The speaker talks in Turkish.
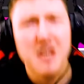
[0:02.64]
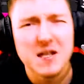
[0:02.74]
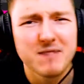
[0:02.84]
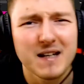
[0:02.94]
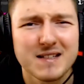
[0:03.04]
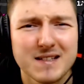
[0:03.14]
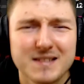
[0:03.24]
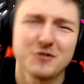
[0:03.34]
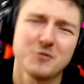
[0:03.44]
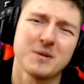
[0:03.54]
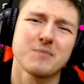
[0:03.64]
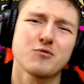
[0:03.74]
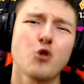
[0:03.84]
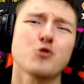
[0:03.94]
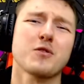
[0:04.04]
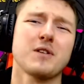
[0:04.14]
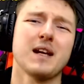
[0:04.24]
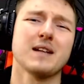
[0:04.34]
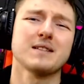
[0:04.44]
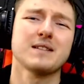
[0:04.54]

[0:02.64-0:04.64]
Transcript: Keyifleriniz nasıl umarım çok çok iyilerdir